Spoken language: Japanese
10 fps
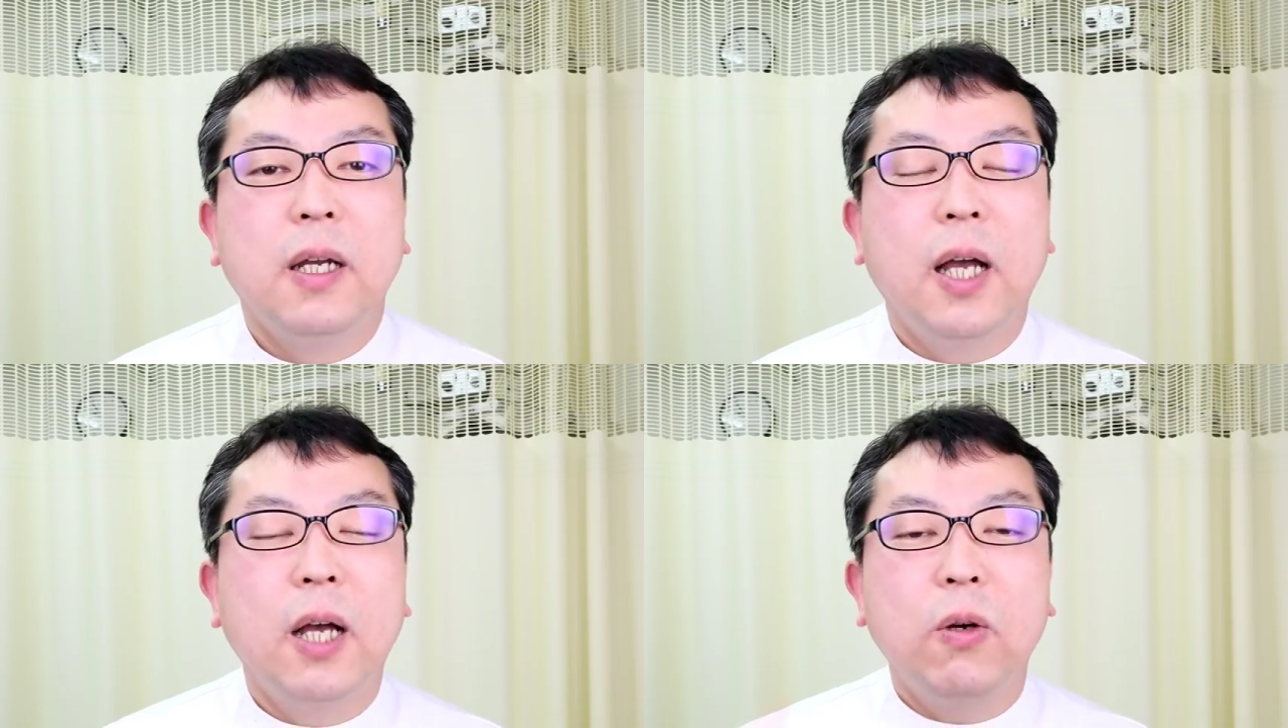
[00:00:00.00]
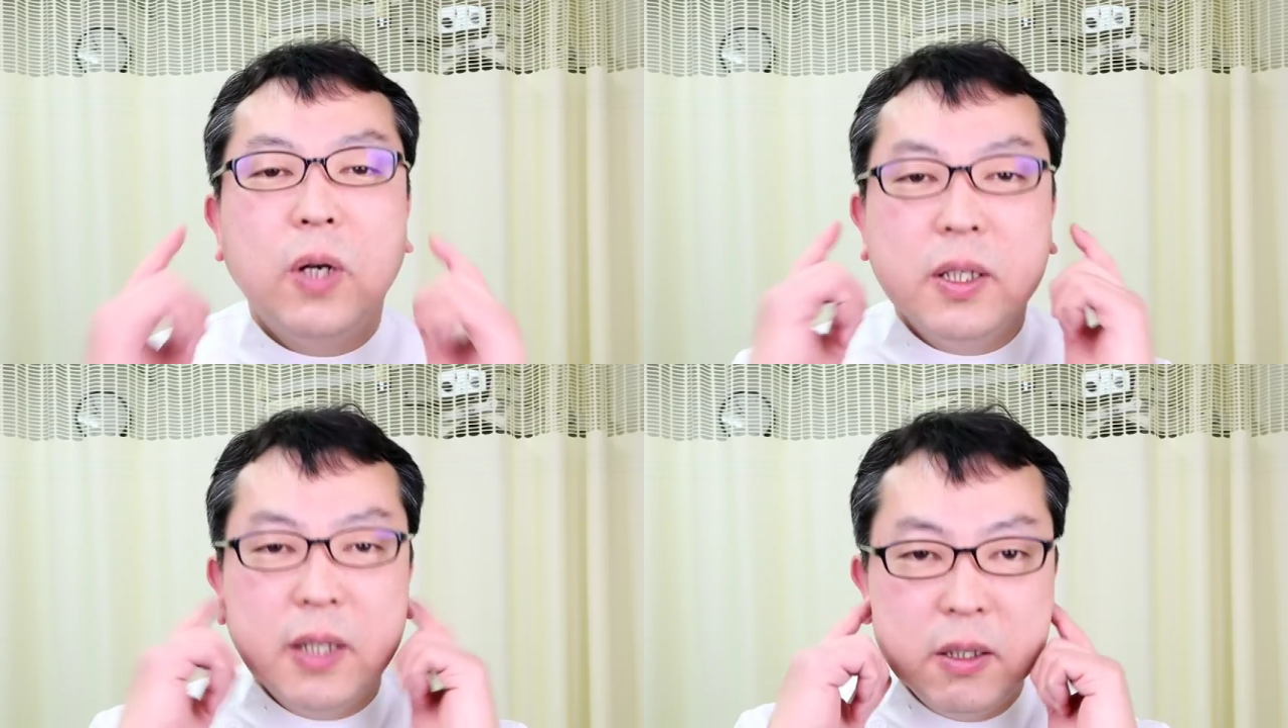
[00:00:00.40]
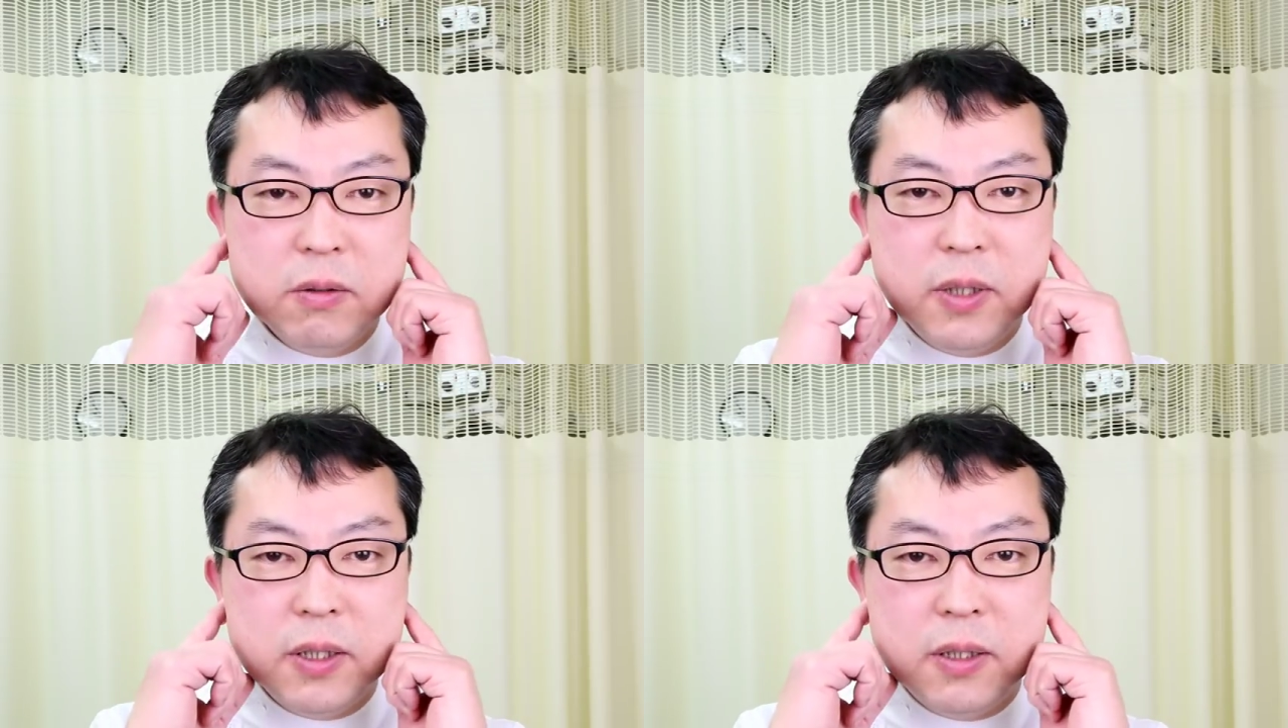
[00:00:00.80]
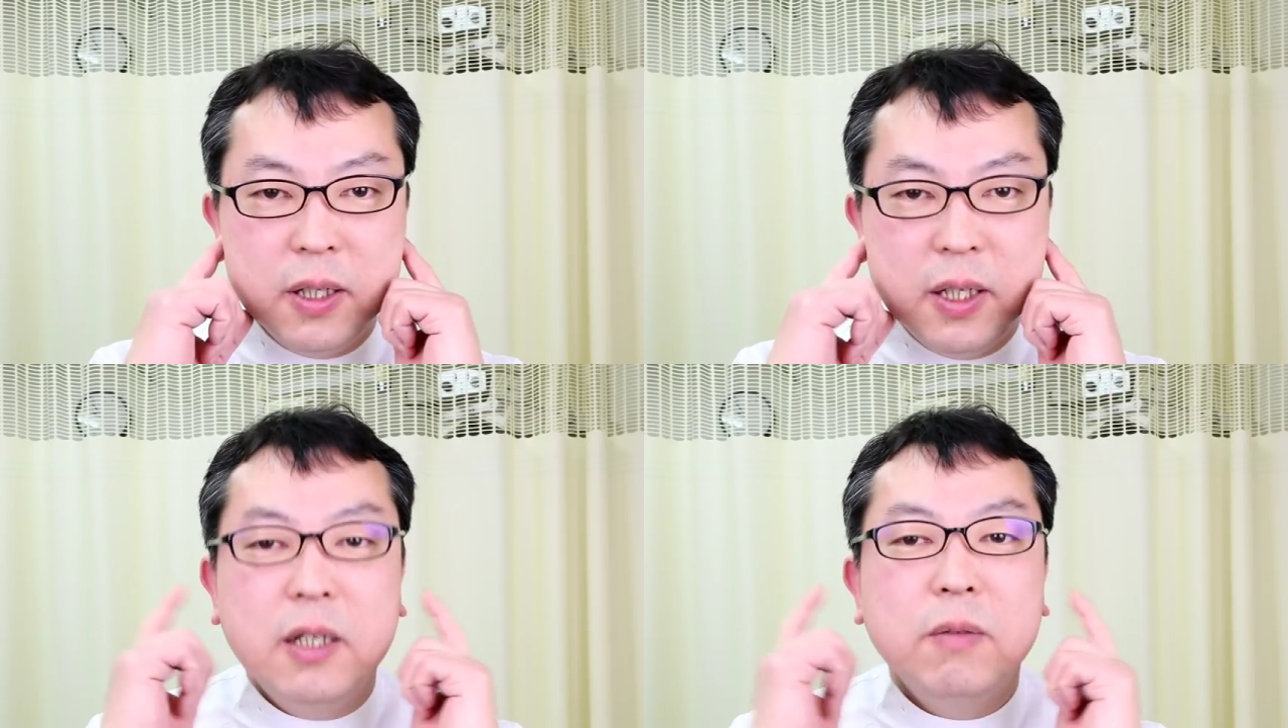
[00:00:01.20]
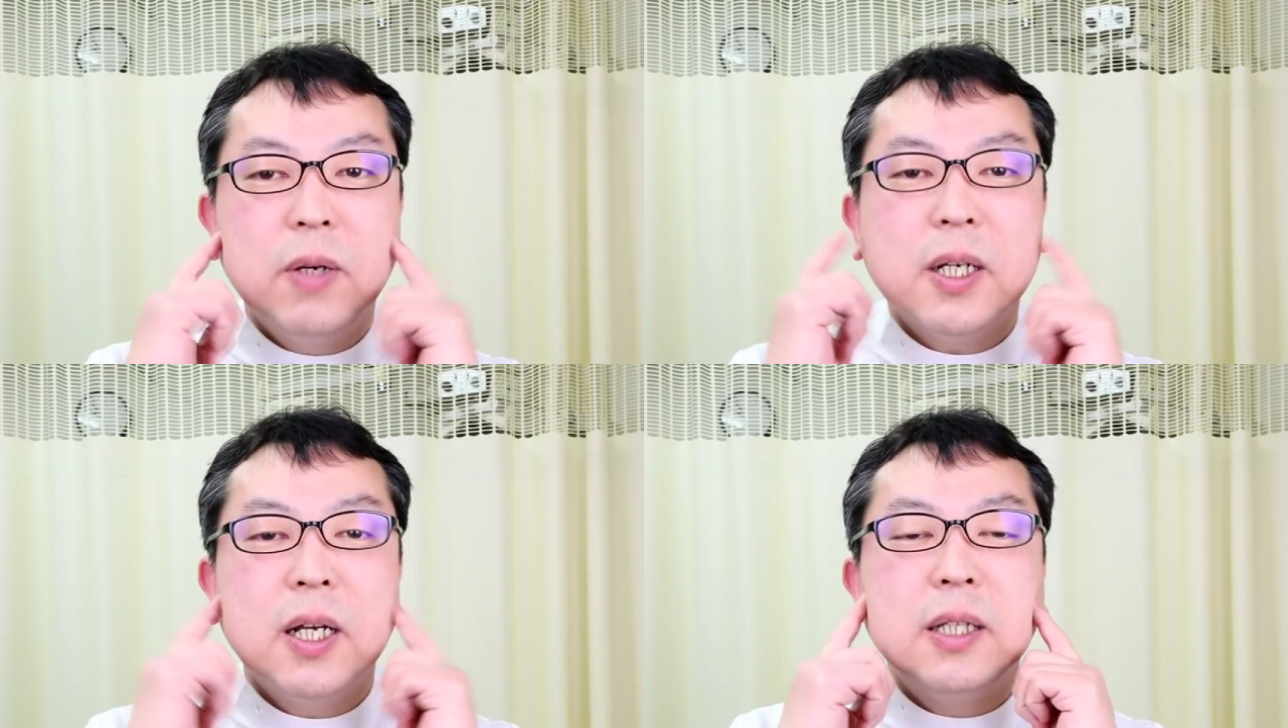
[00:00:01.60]
顎がだるくなったり違
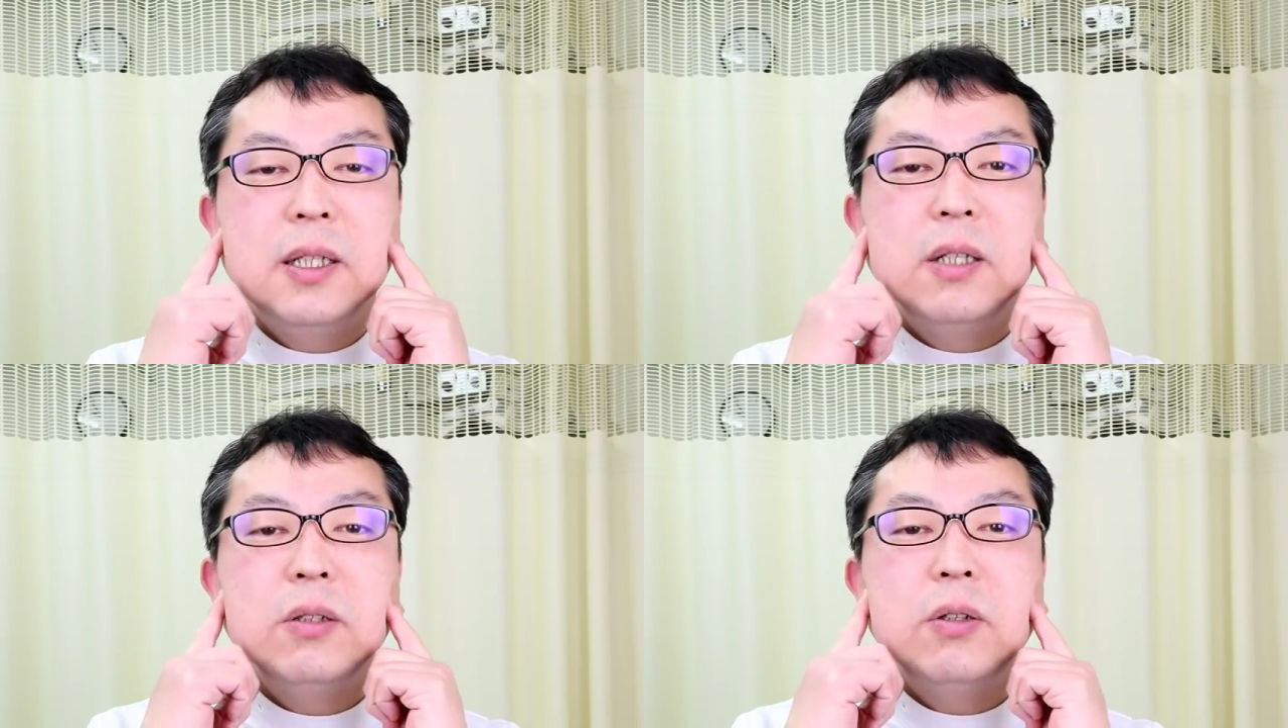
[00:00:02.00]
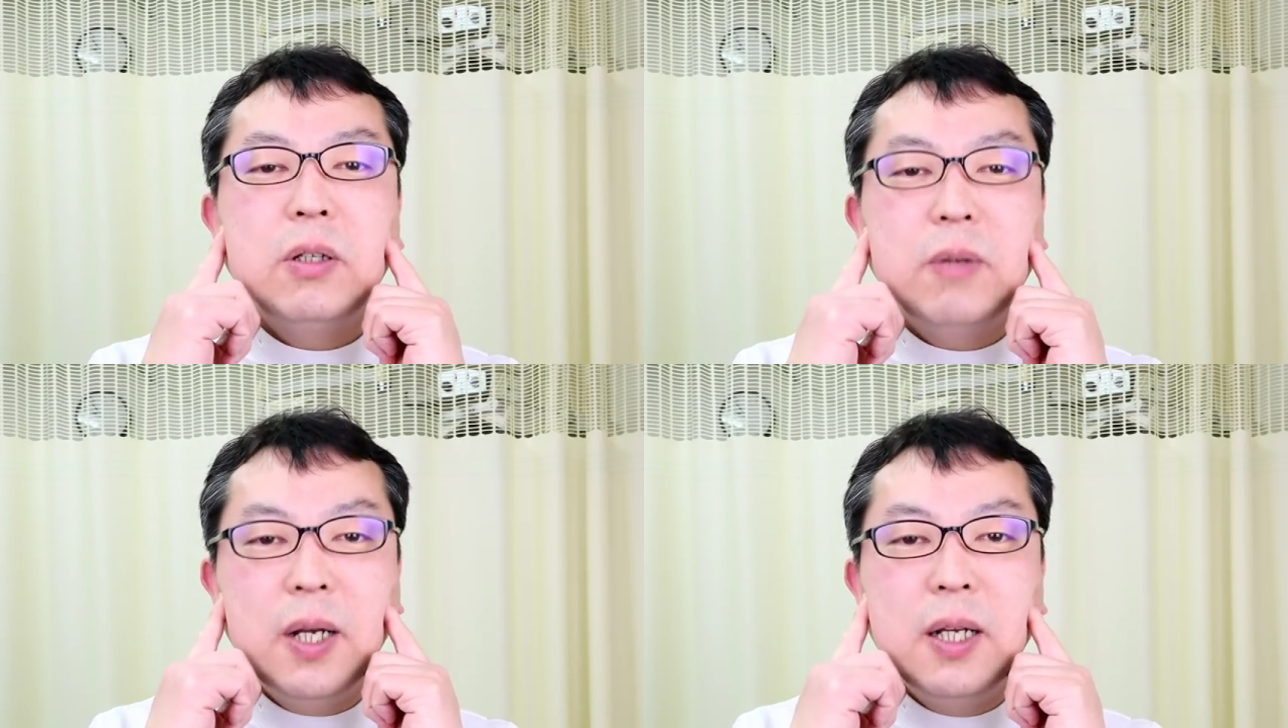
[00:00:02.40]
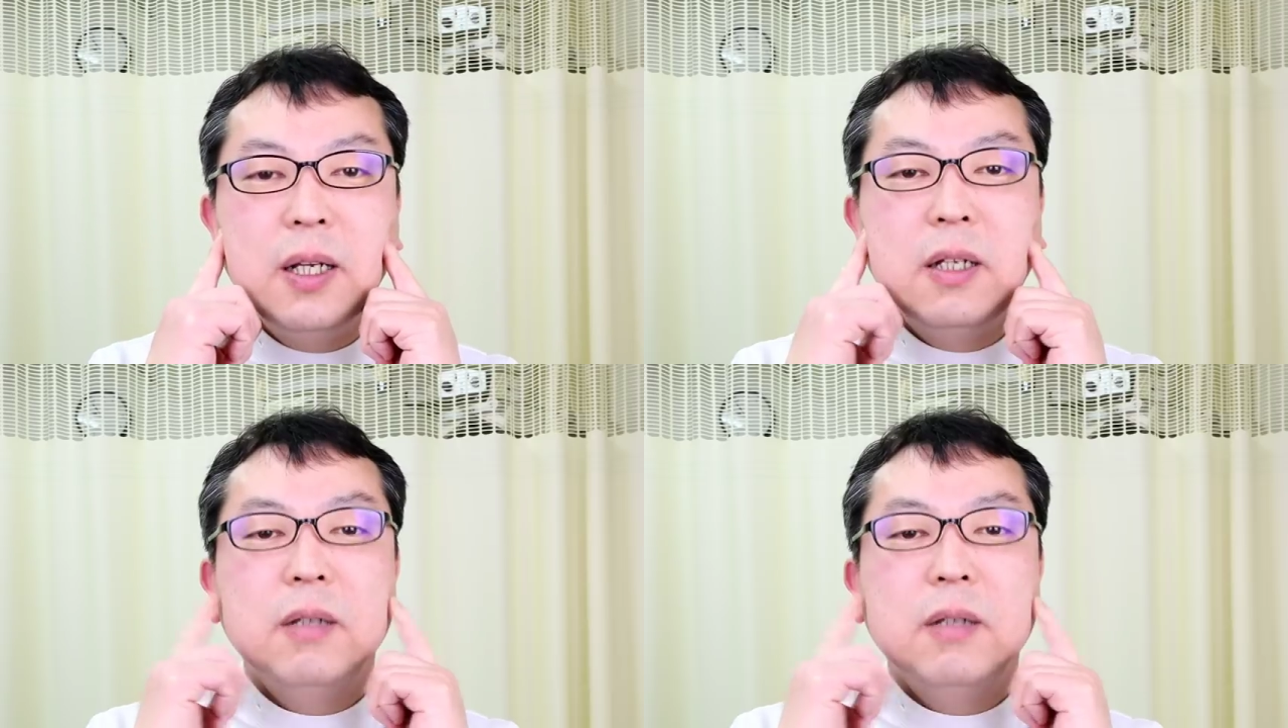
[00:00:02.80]
和感が出るときは、